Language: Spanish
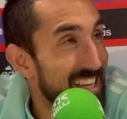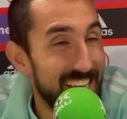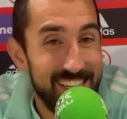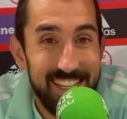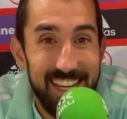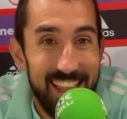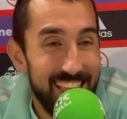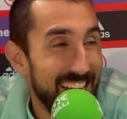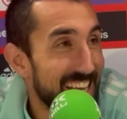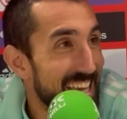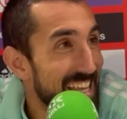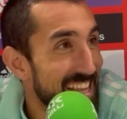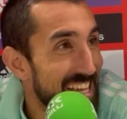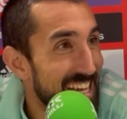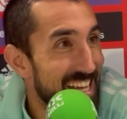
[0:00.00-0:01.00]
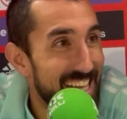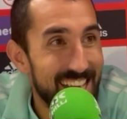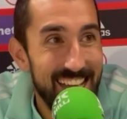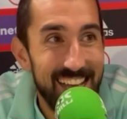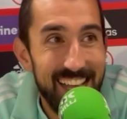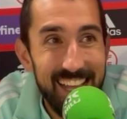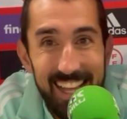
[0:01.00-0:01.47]
que sea cerquita,
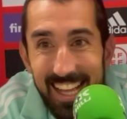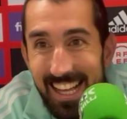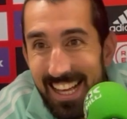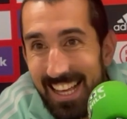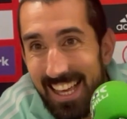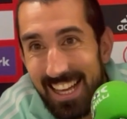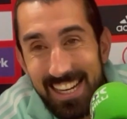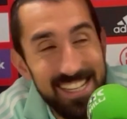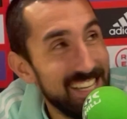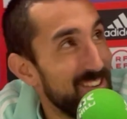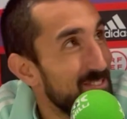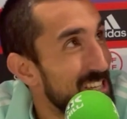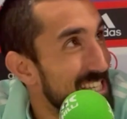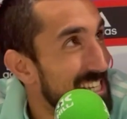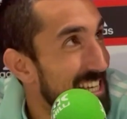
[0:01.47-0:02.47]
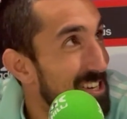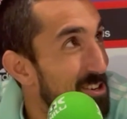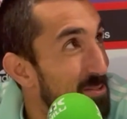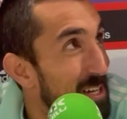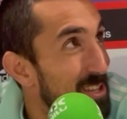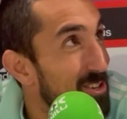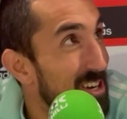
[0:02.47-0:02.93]
que en esas fechas que
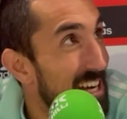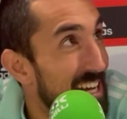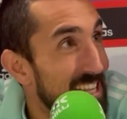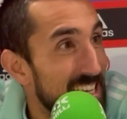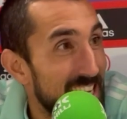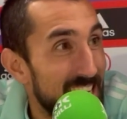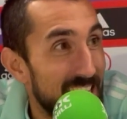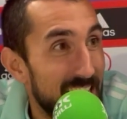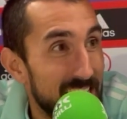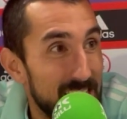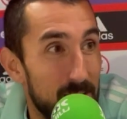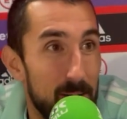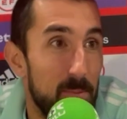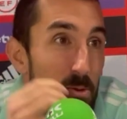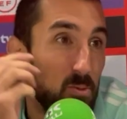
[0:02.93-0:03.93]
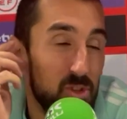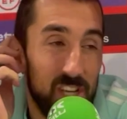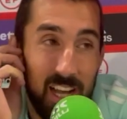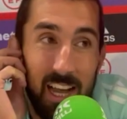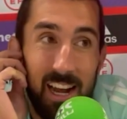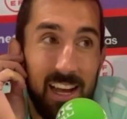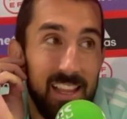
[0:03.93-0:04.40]
nos va a tocar ya llevamos
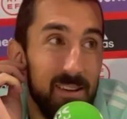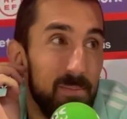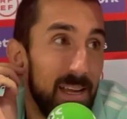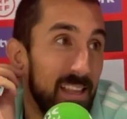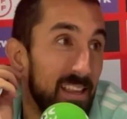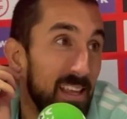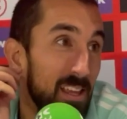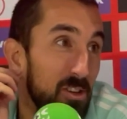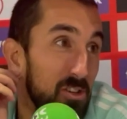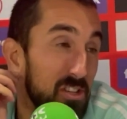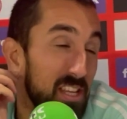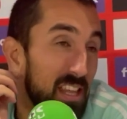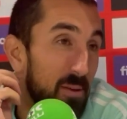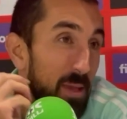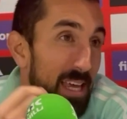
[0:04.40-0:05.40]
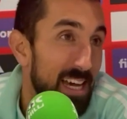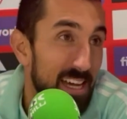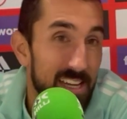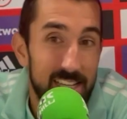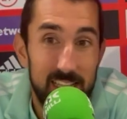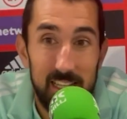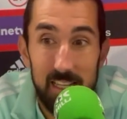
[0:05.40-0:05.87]
mucha carga de partidos y de
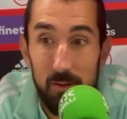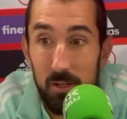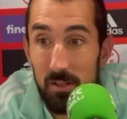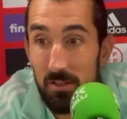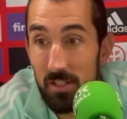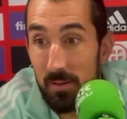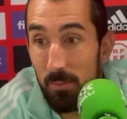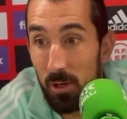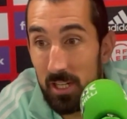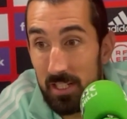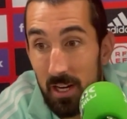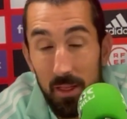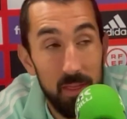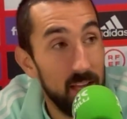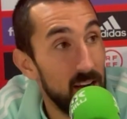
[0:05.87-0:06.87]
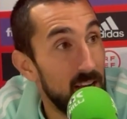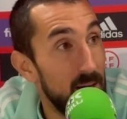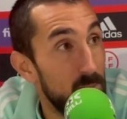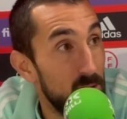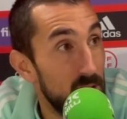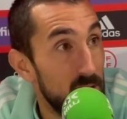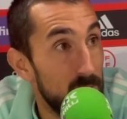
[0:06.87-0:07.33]
viajes y bueno, si puede ser cerca
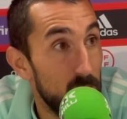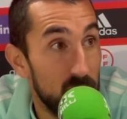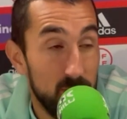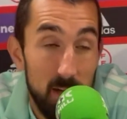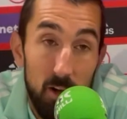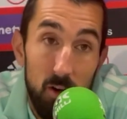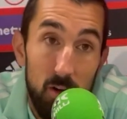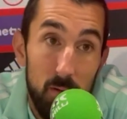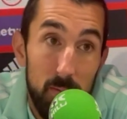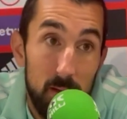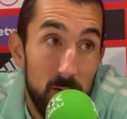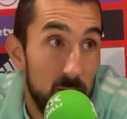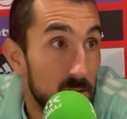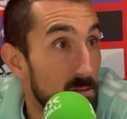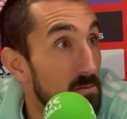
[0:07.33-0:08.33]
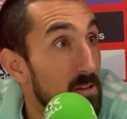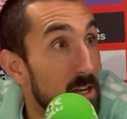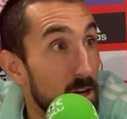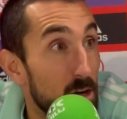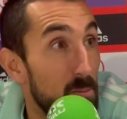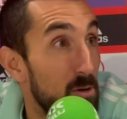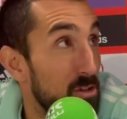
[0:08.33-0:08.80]
pues, pues mejor, pero bueno,
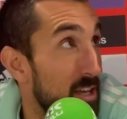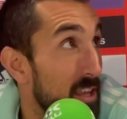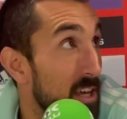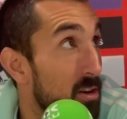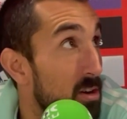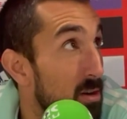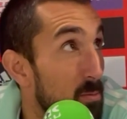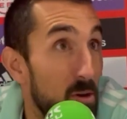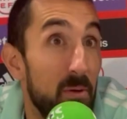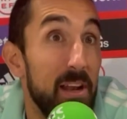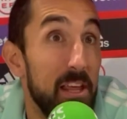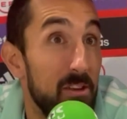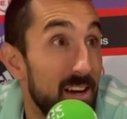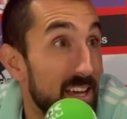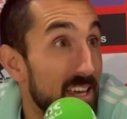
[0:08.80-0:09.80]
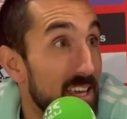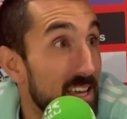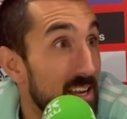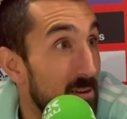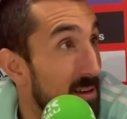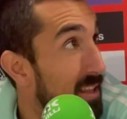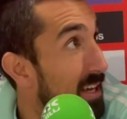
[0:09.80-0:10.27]
como te digo, hemos venido aquí,
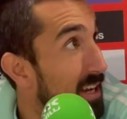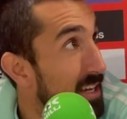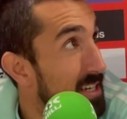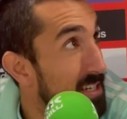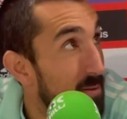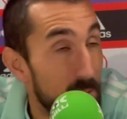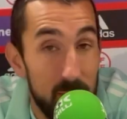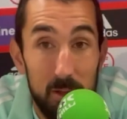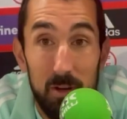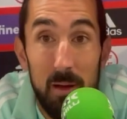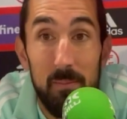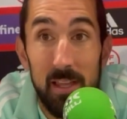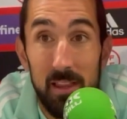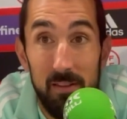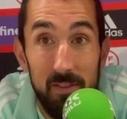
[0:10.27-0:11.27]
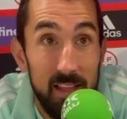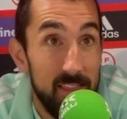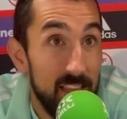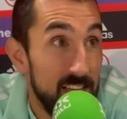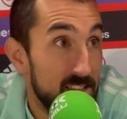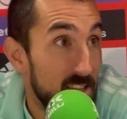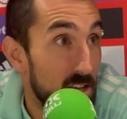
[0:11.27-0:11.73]
la verdad que se ha vivido un ambiente
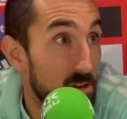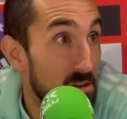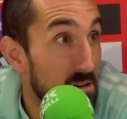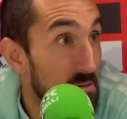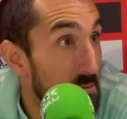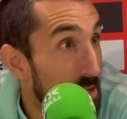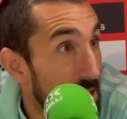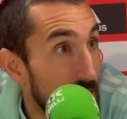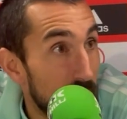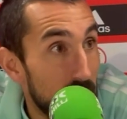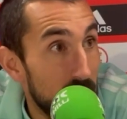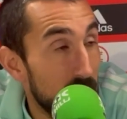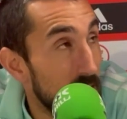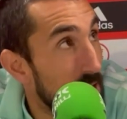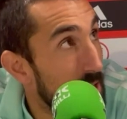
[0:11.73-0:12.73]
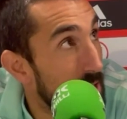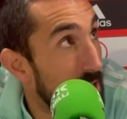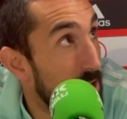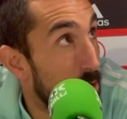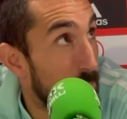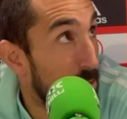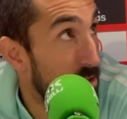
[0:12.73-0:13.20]
fantástico y
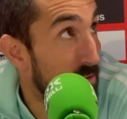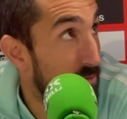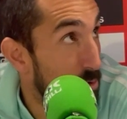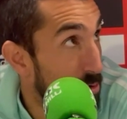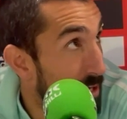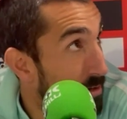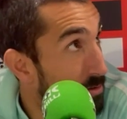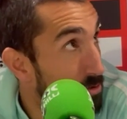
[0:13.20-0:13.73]
lo hemos disfrutado,